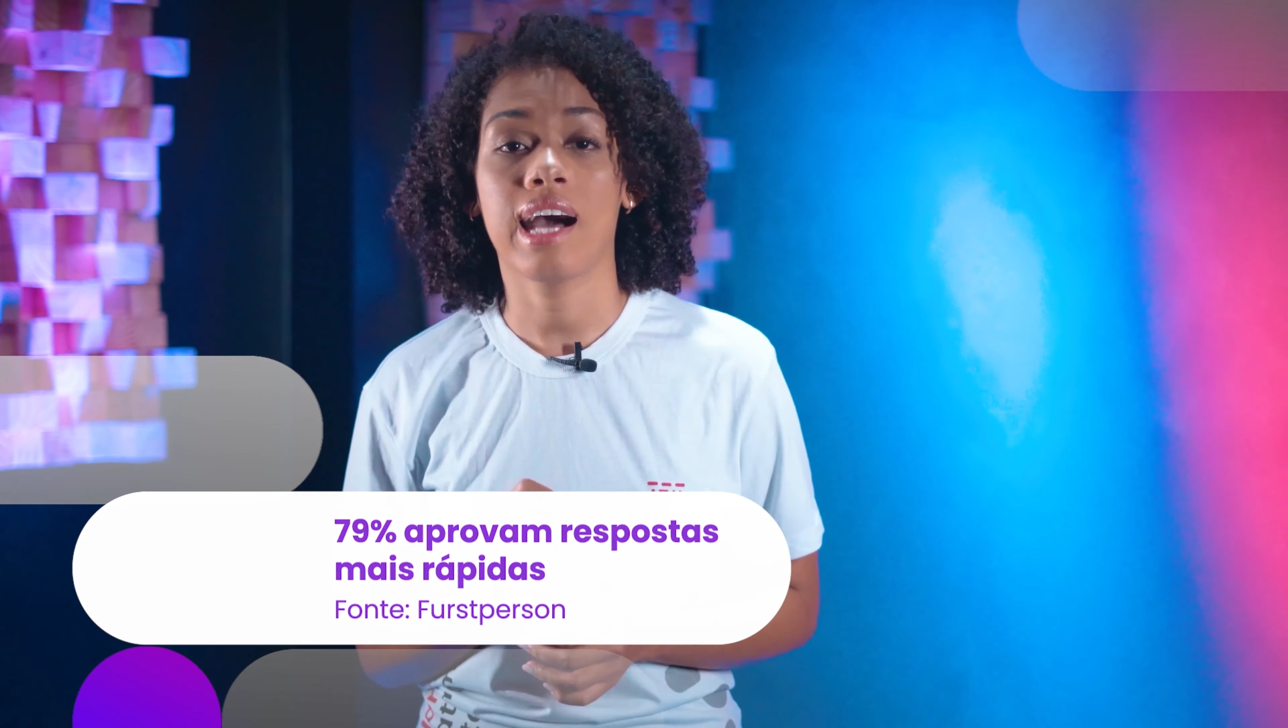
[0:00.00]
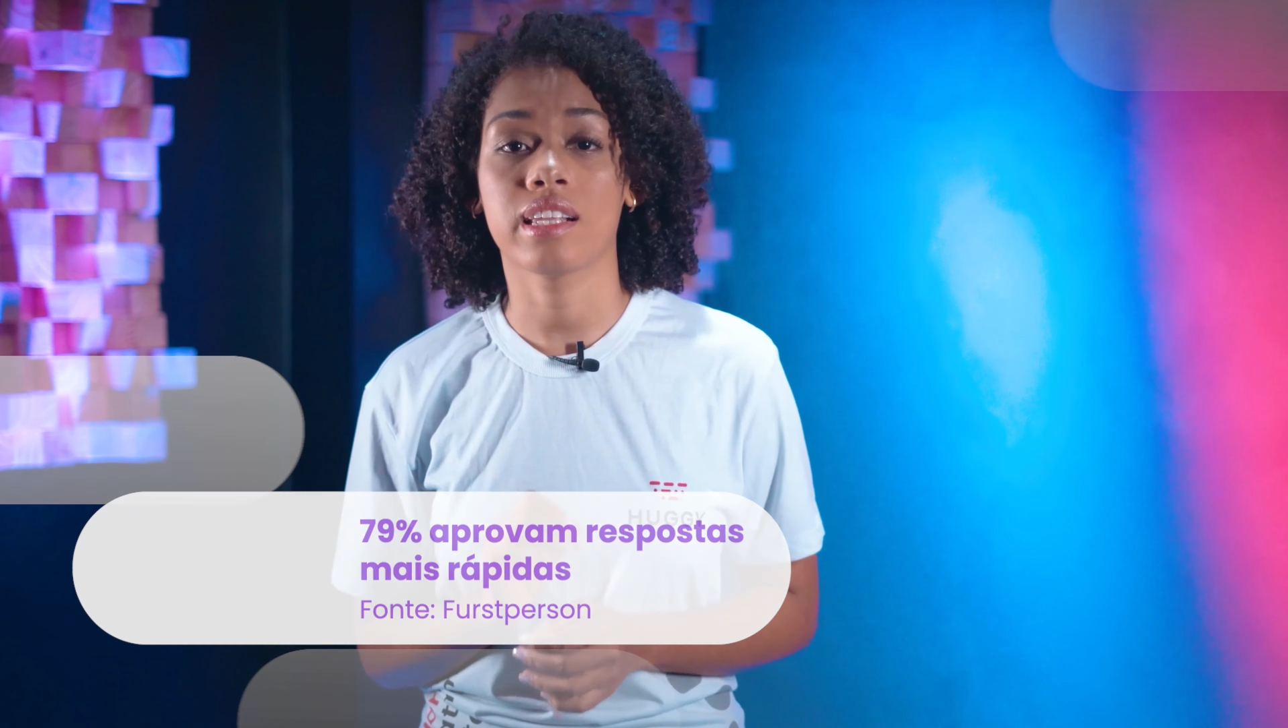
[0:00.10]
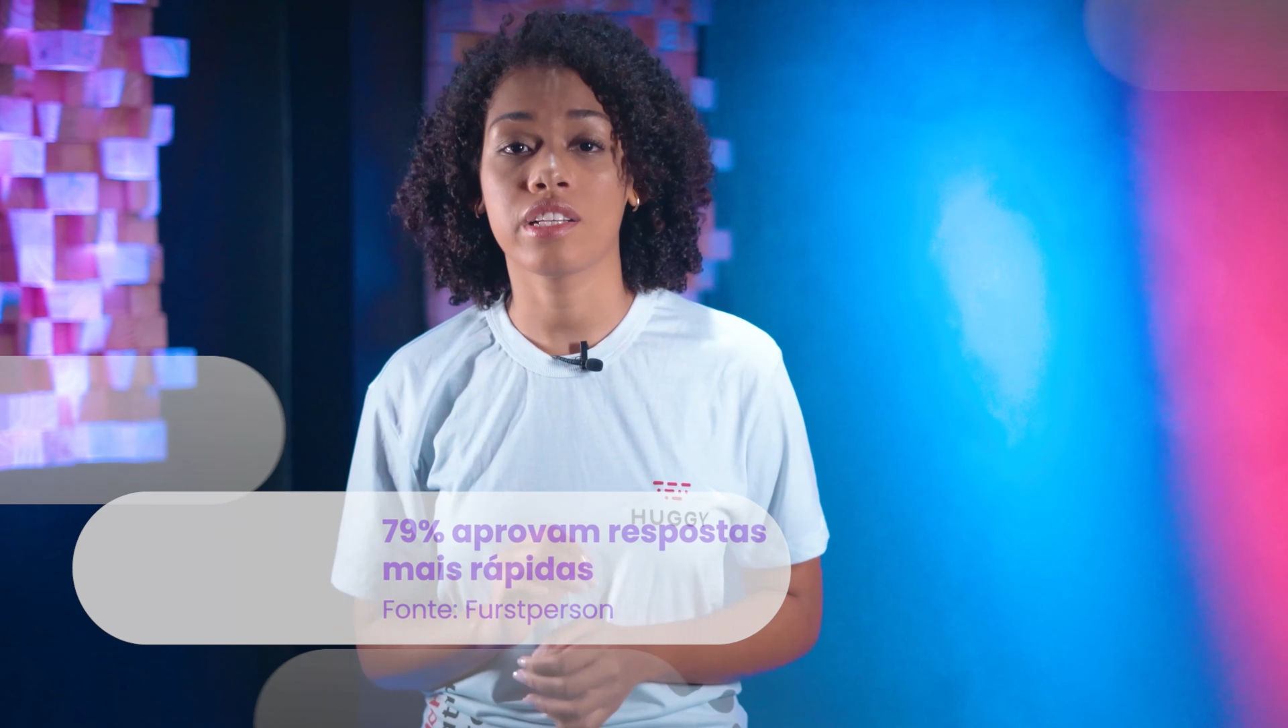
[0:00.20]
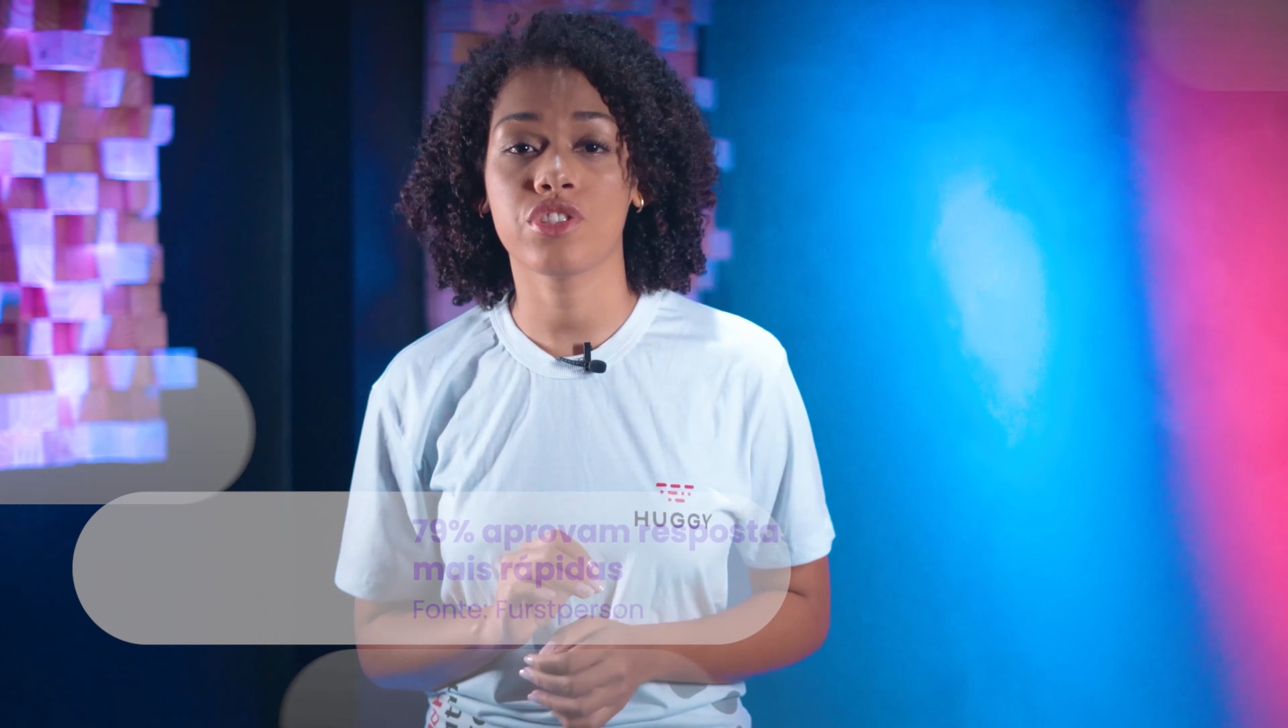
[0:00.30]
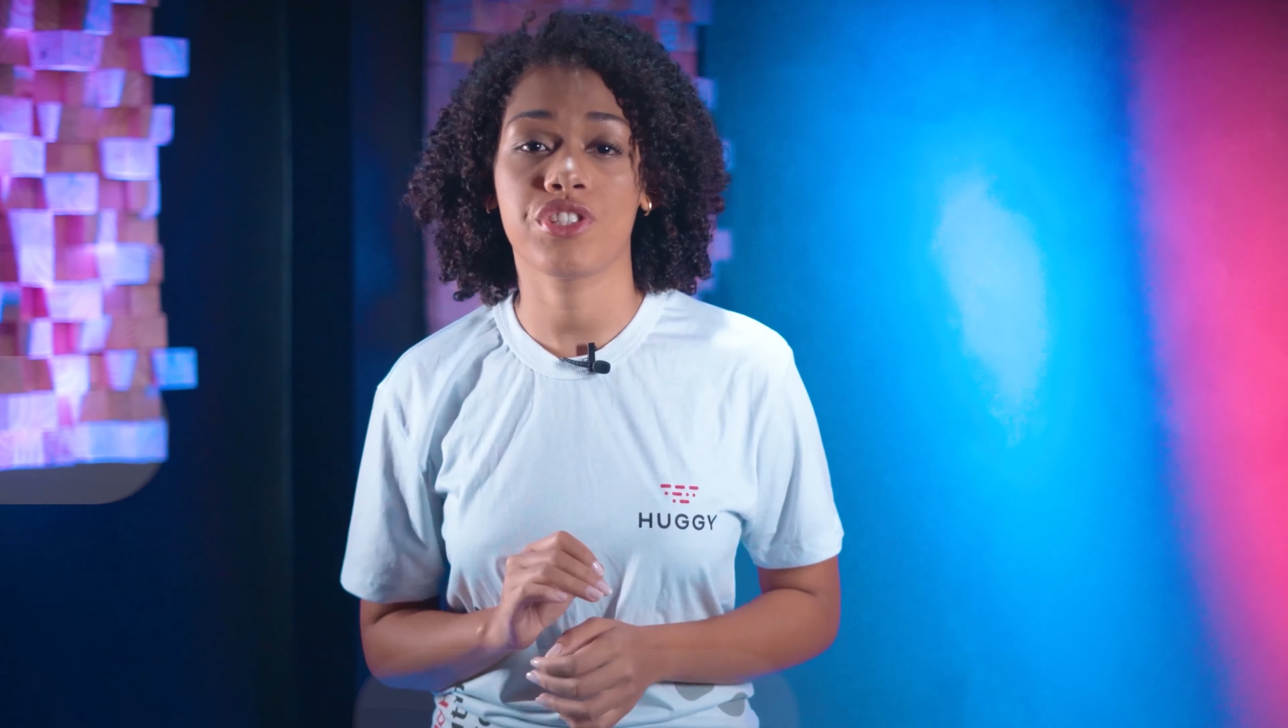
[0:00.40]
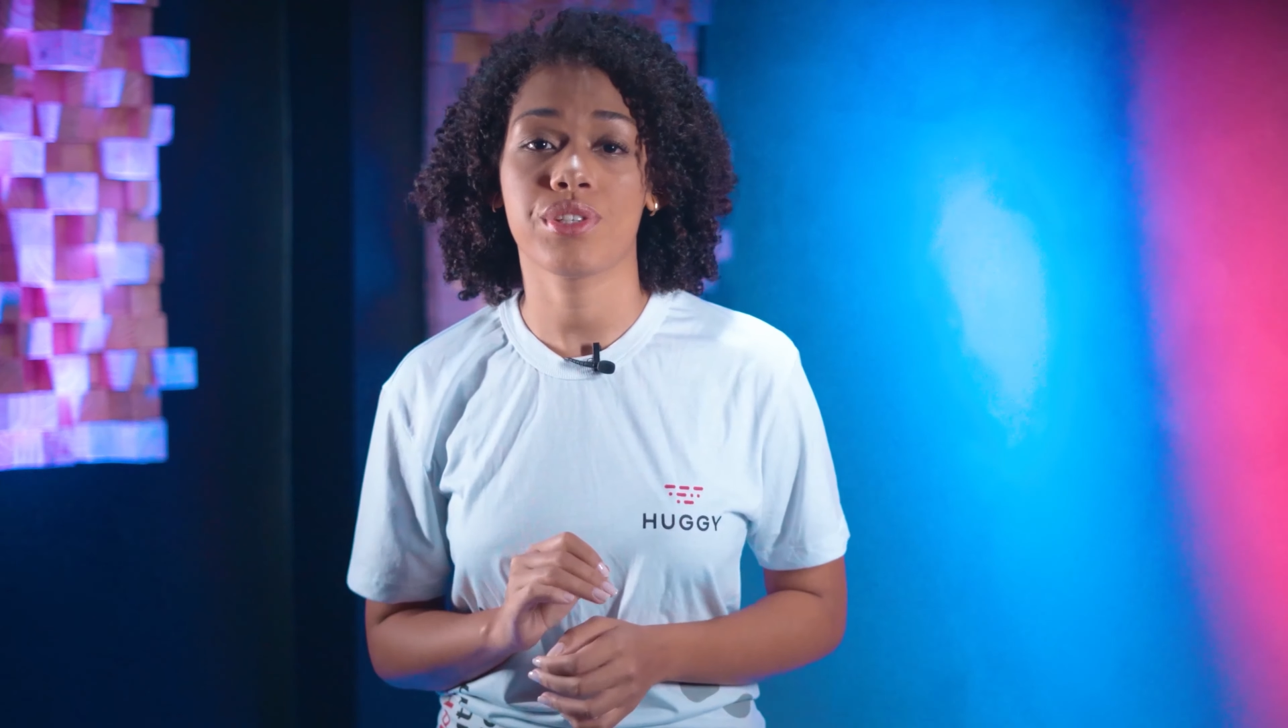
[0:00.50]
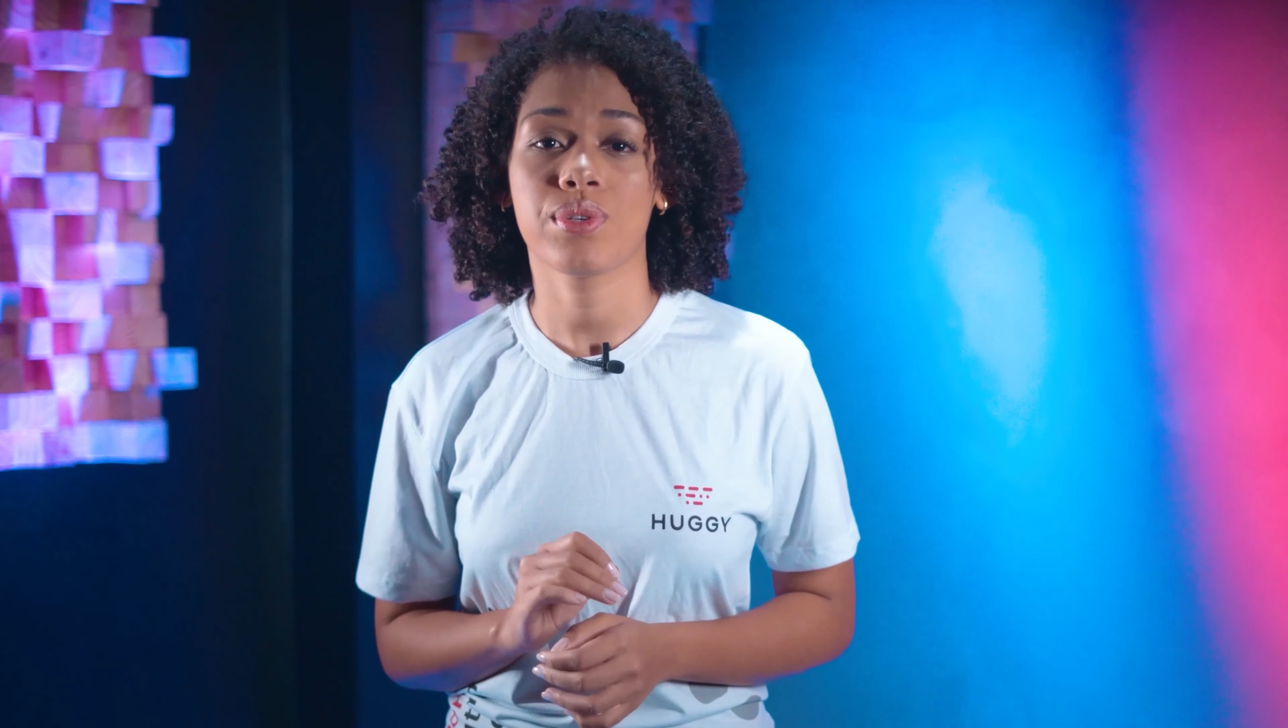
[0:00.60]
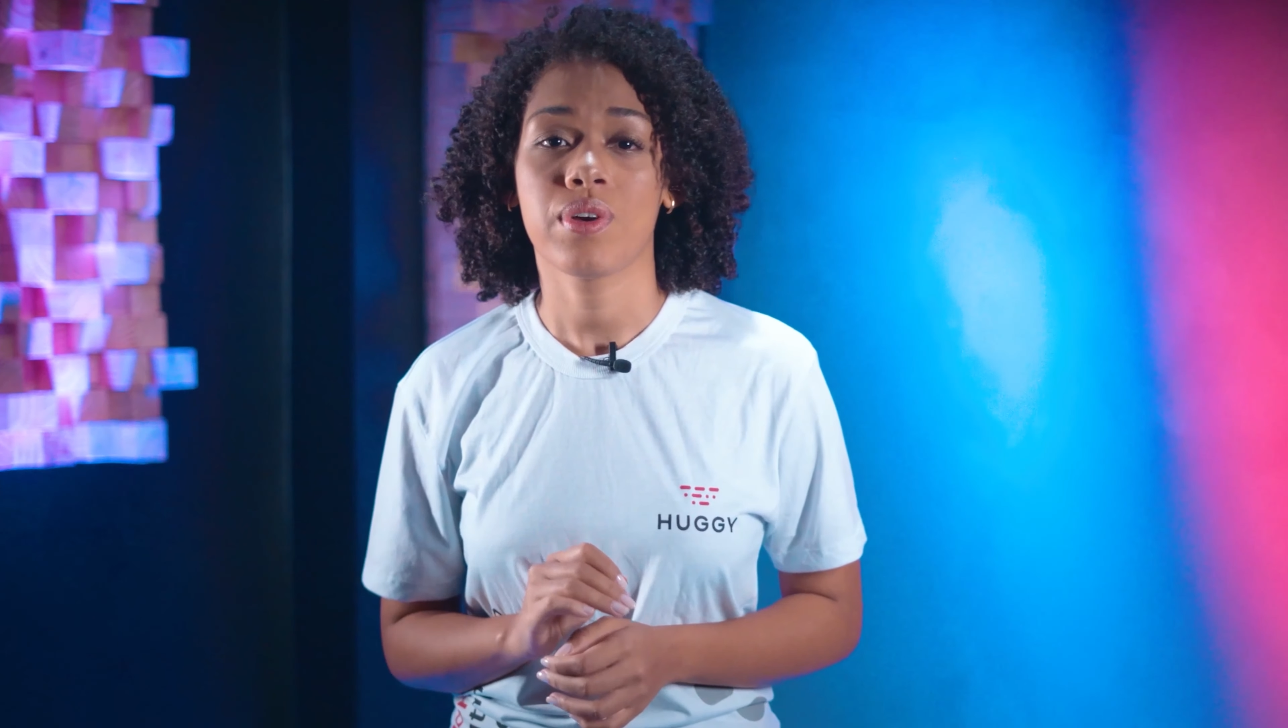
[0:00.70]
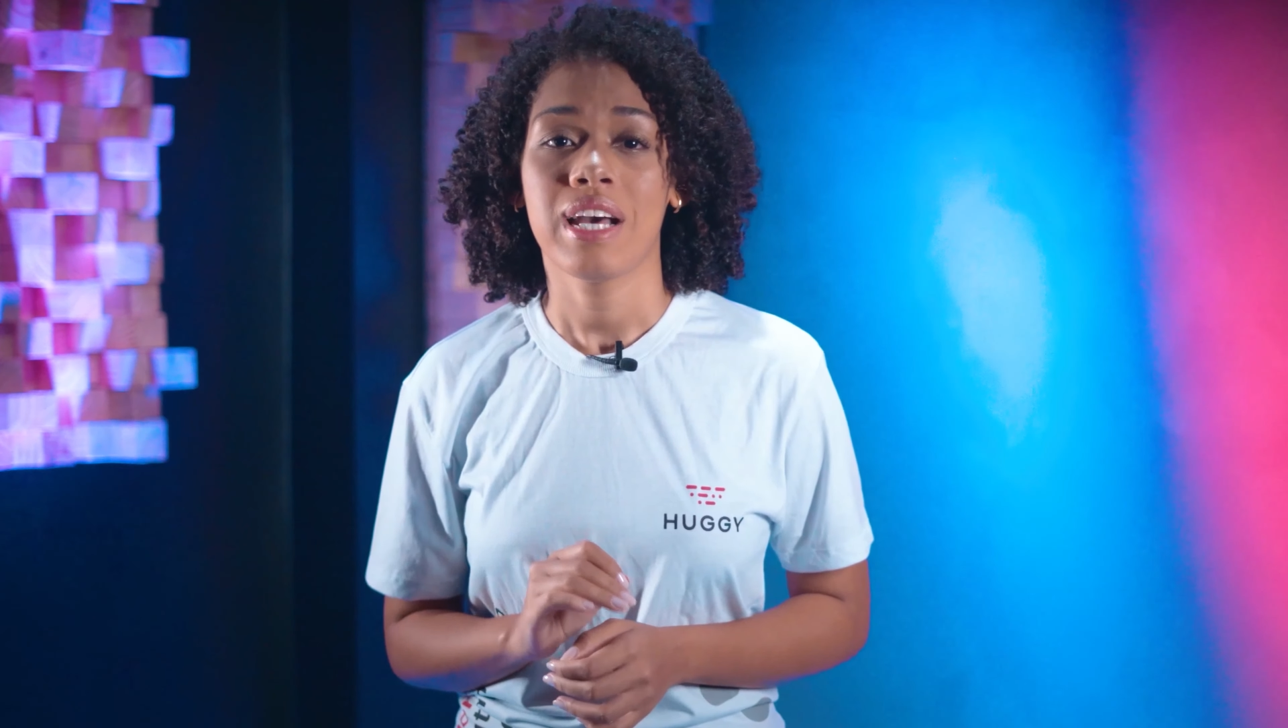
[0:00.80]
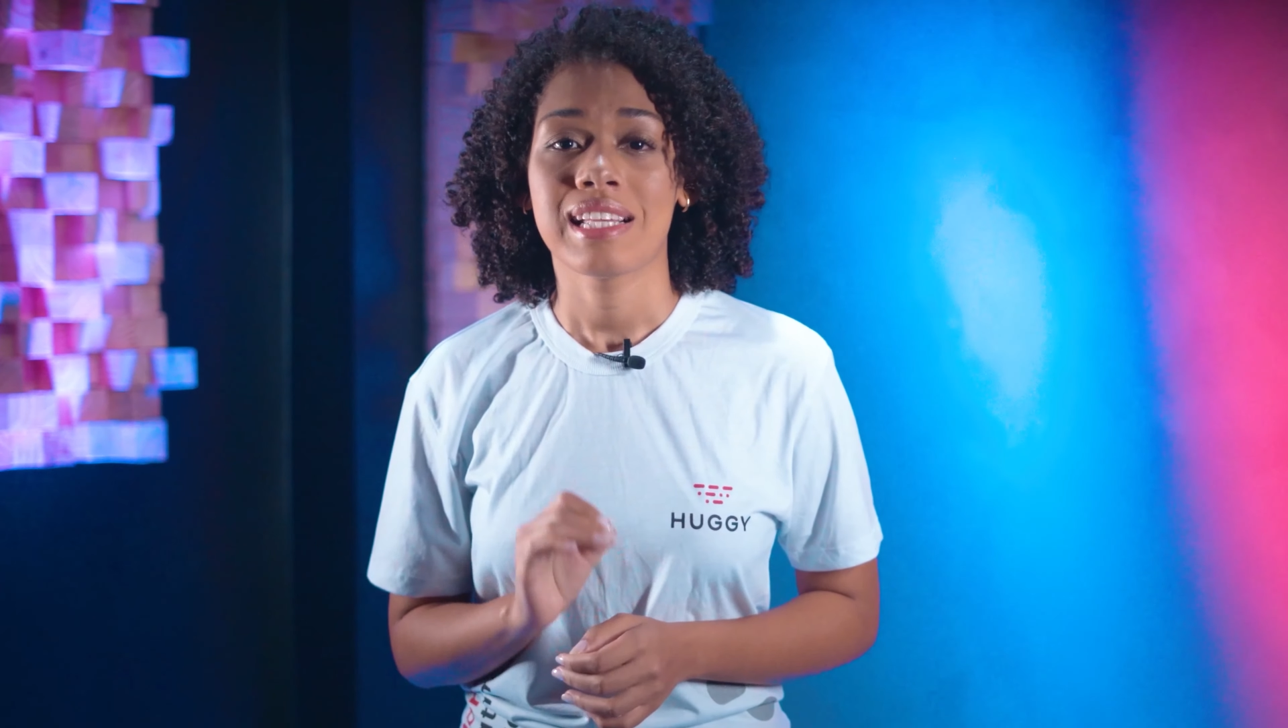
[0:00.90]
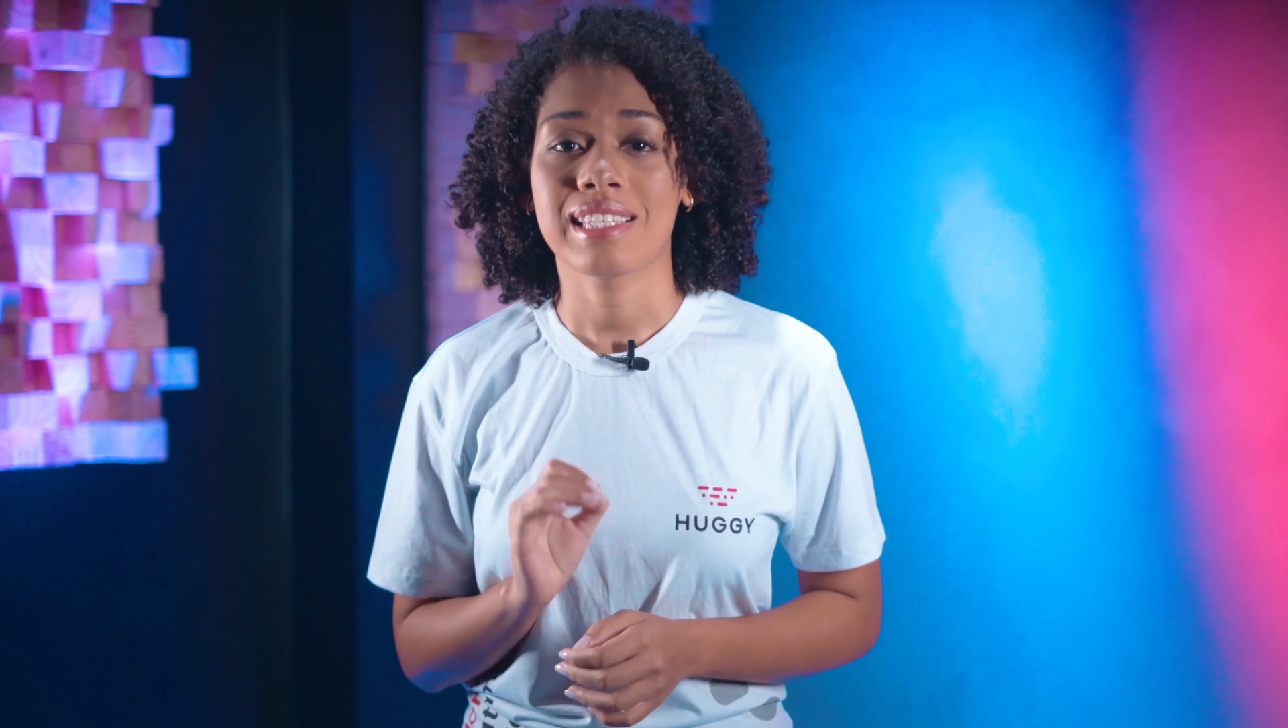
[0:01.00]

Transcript: Além disso,